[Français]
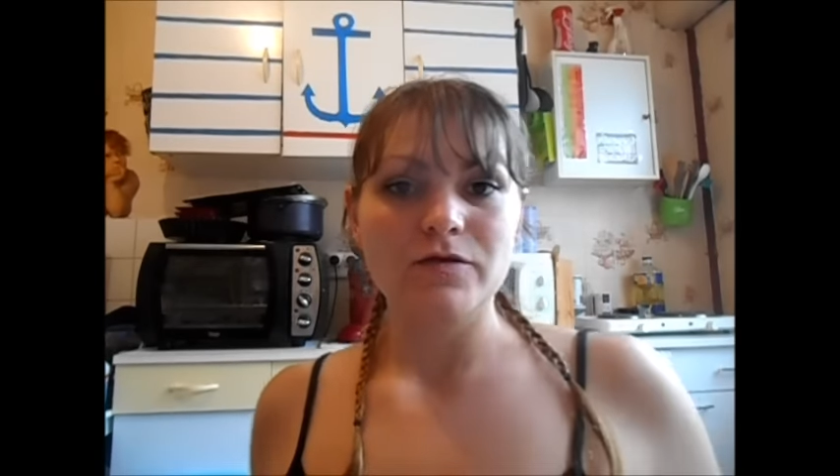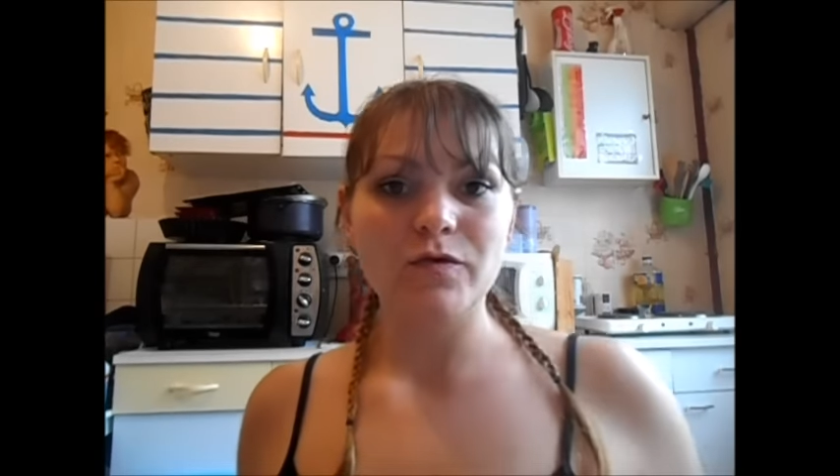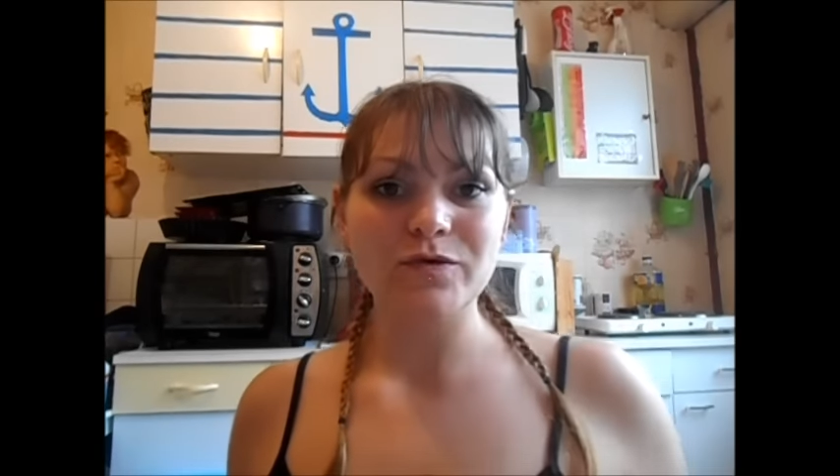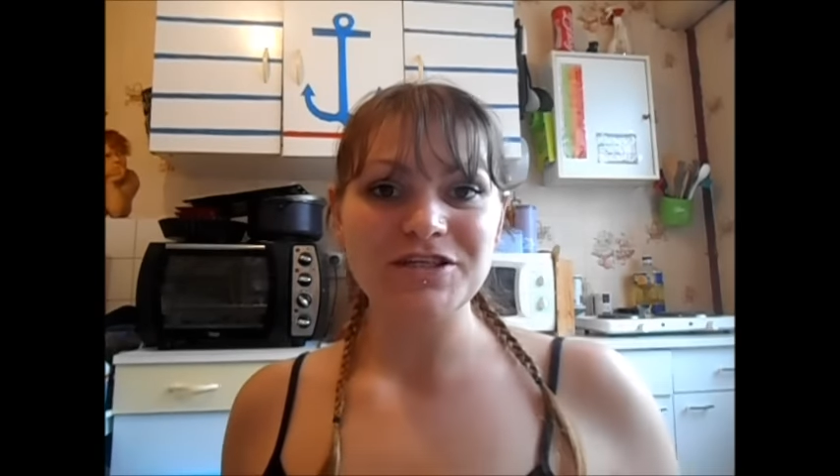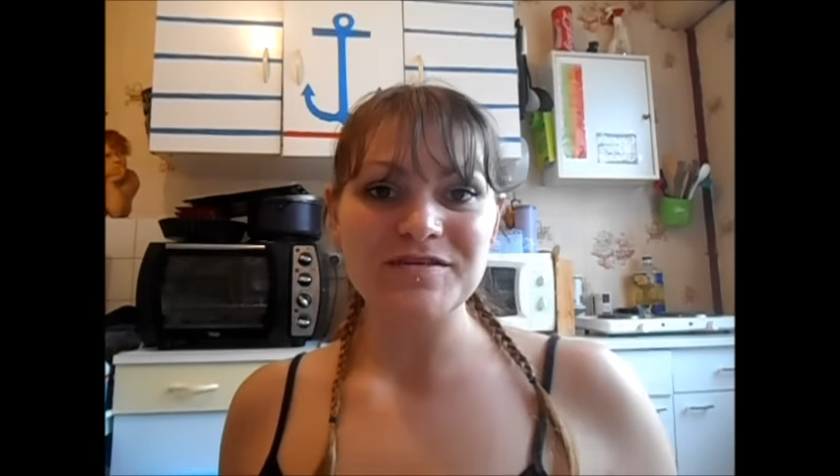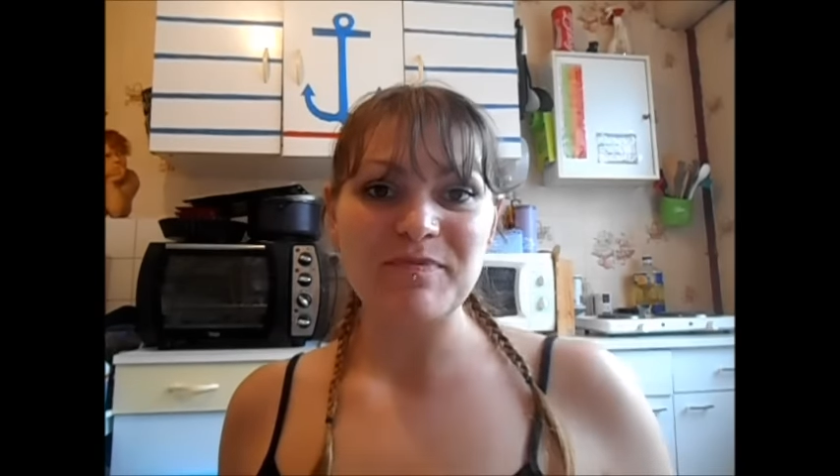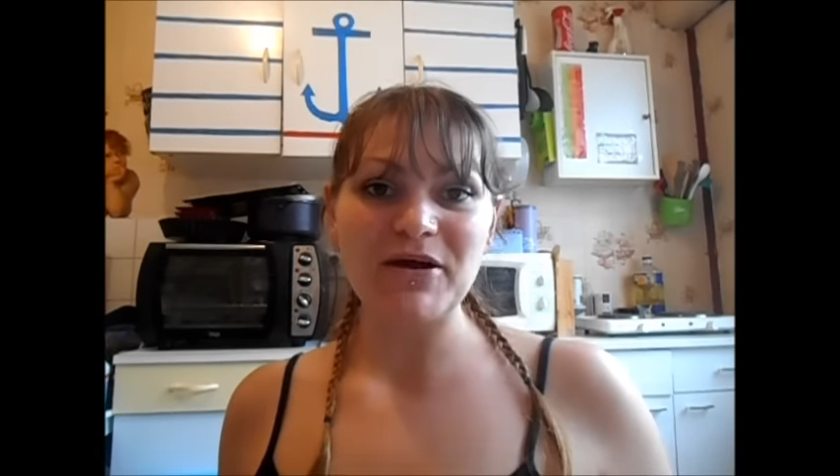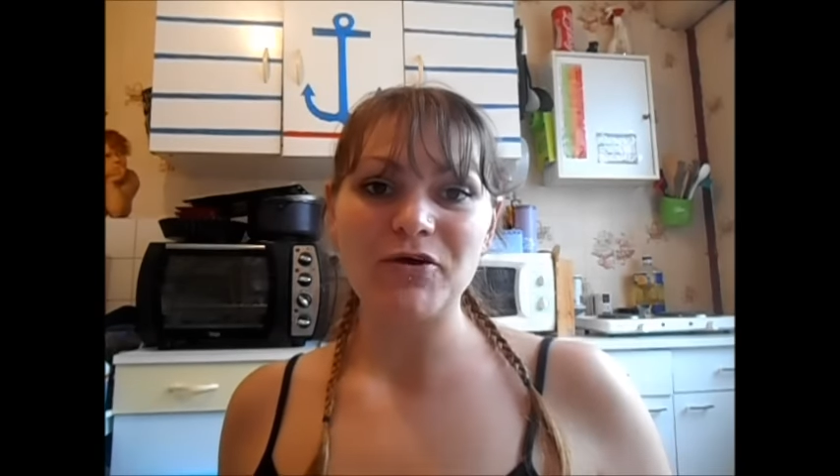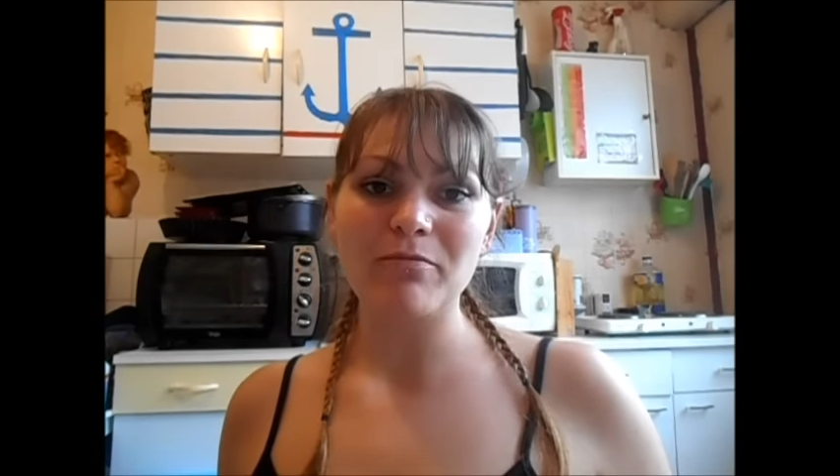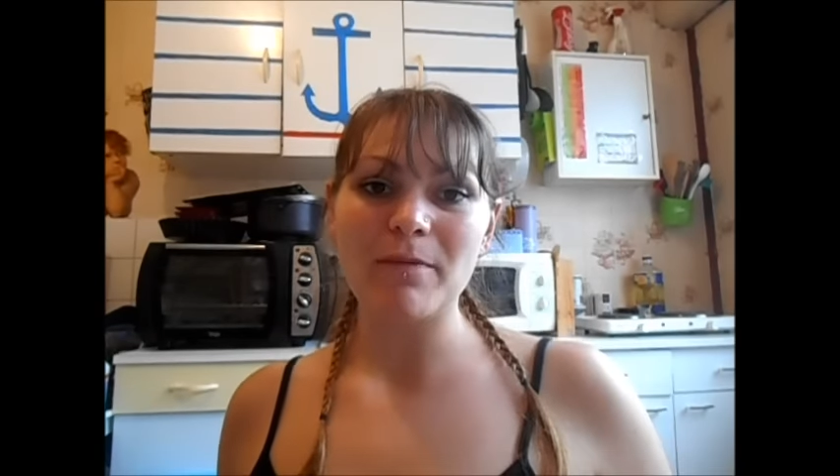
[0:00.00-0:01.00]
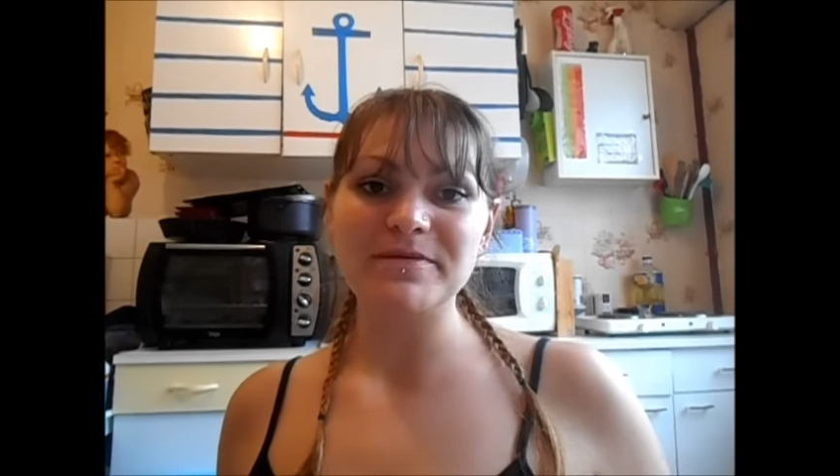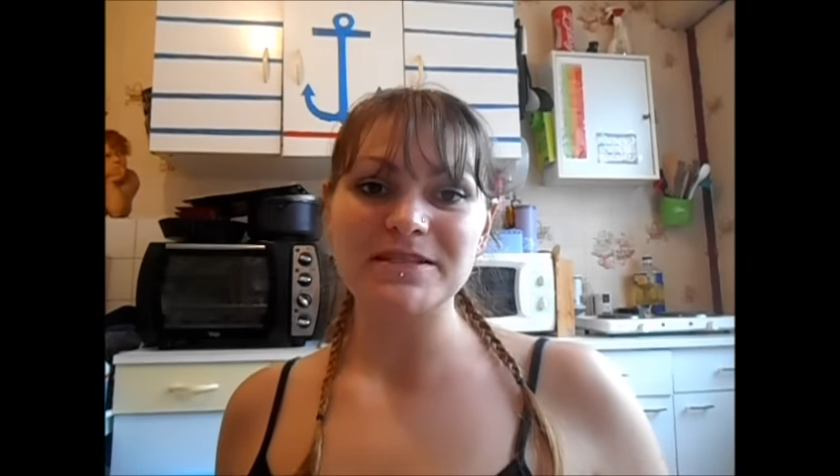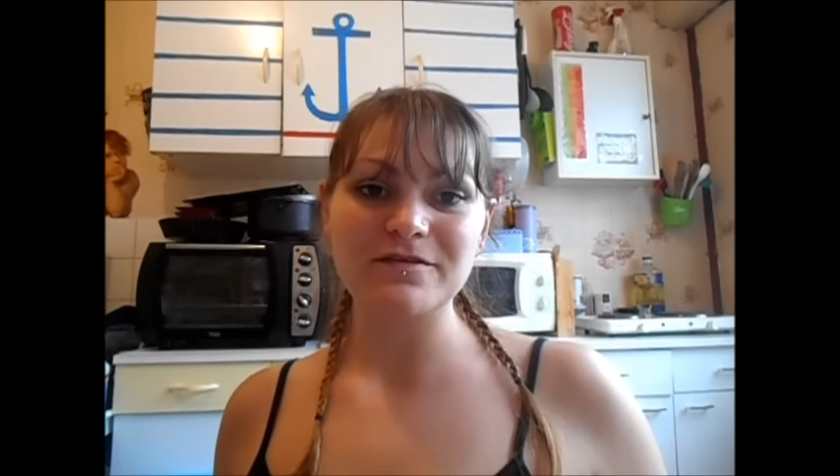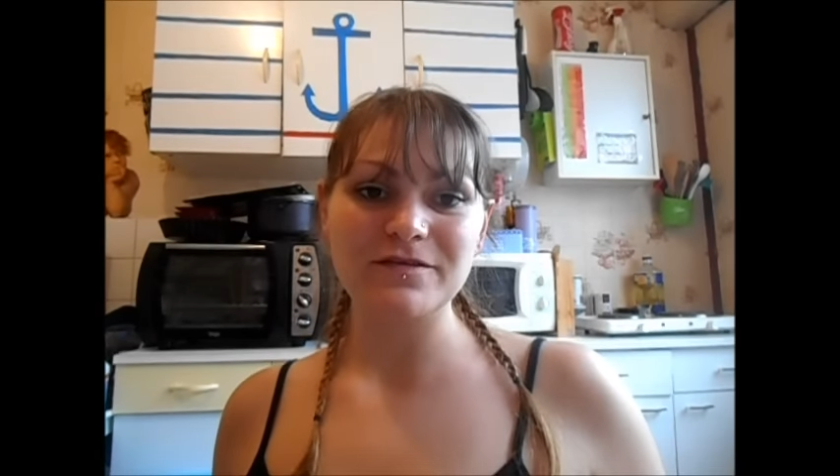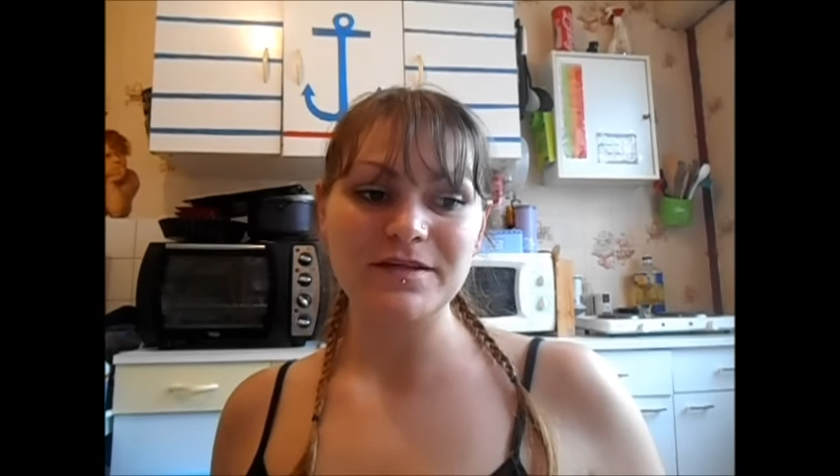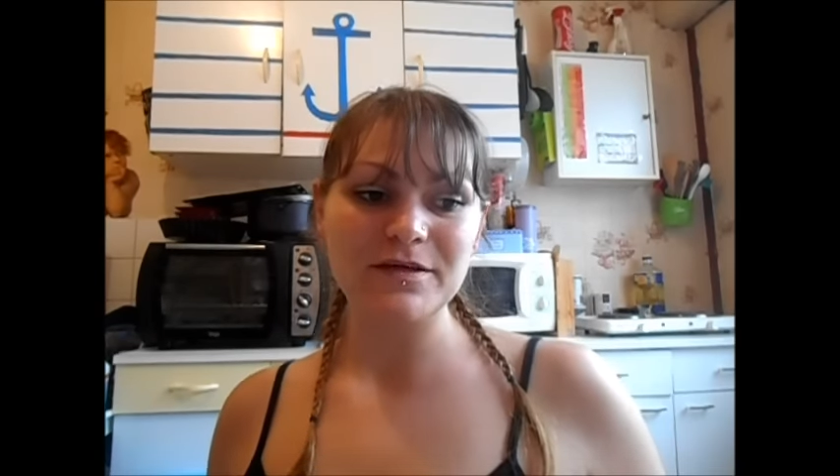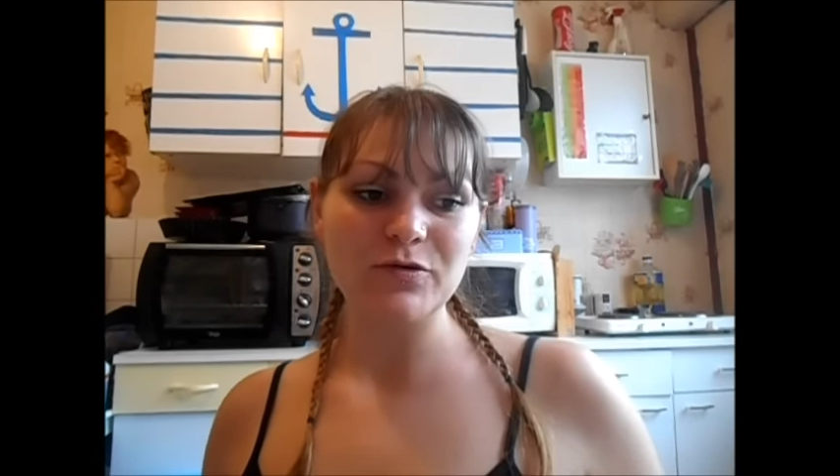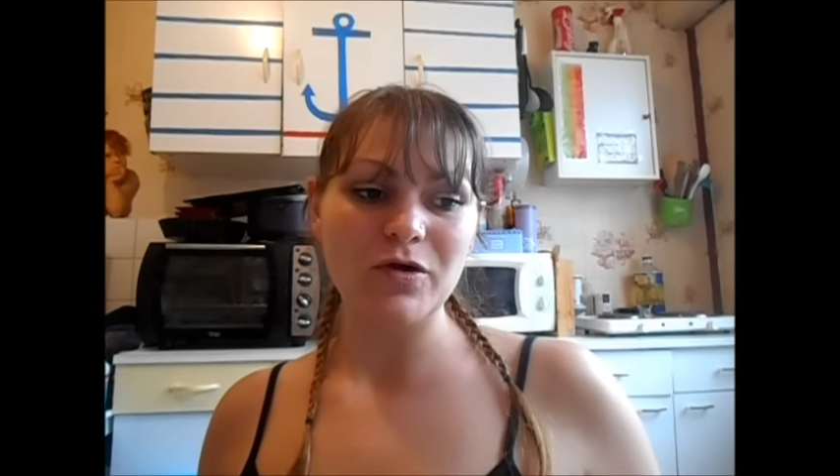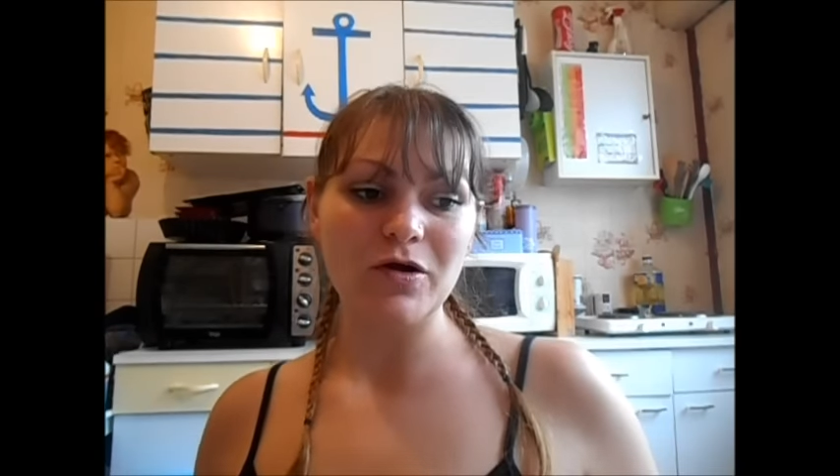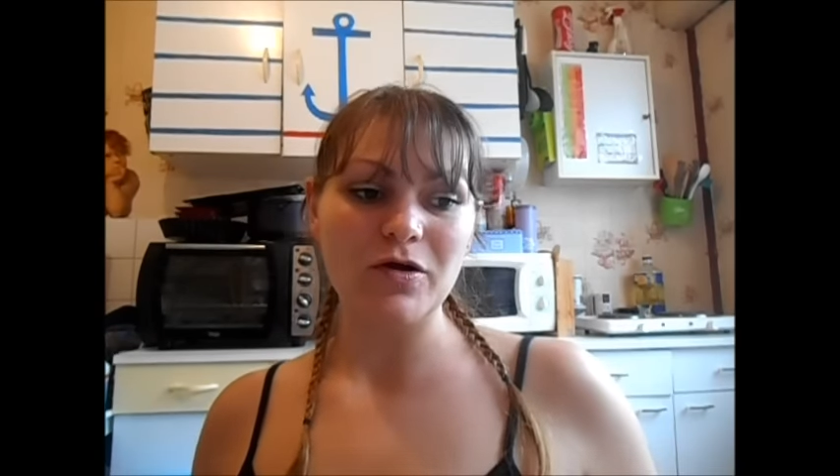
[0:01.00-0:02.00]
Donc j'espère que ma petite
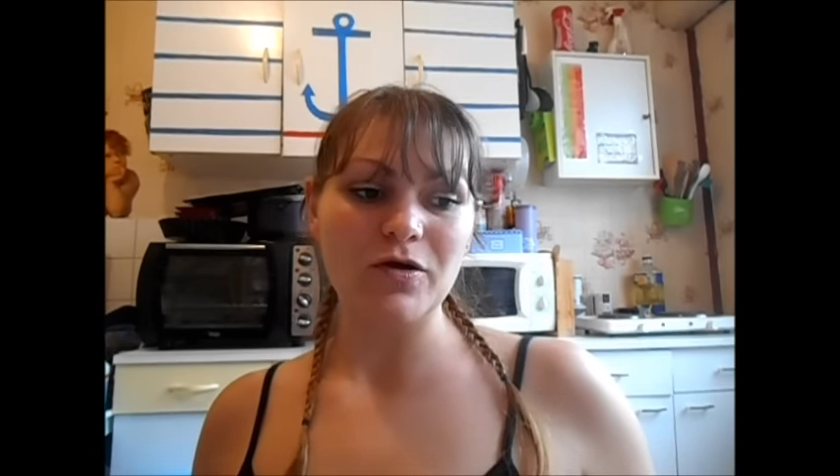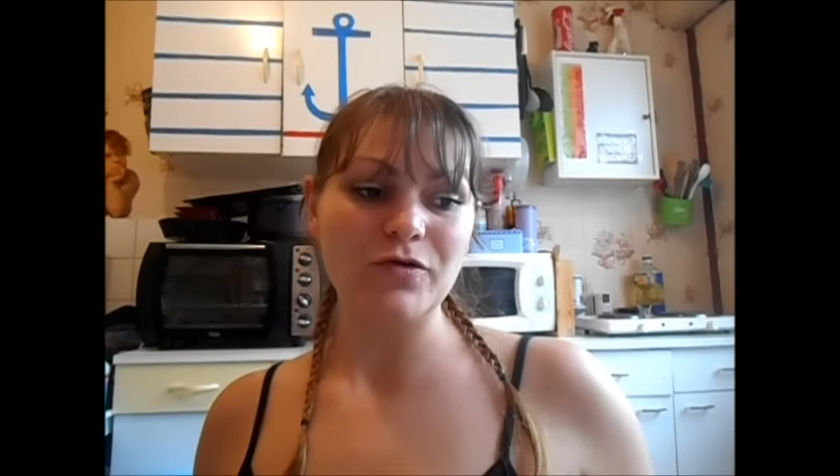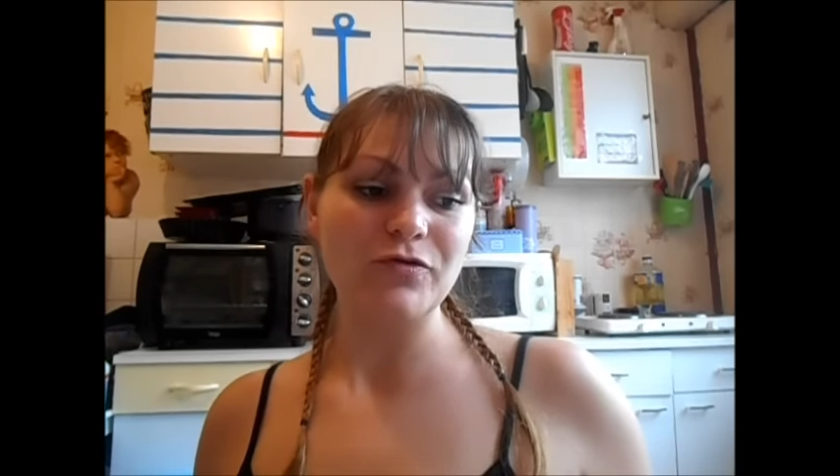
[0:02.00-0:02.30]
vidéo euh,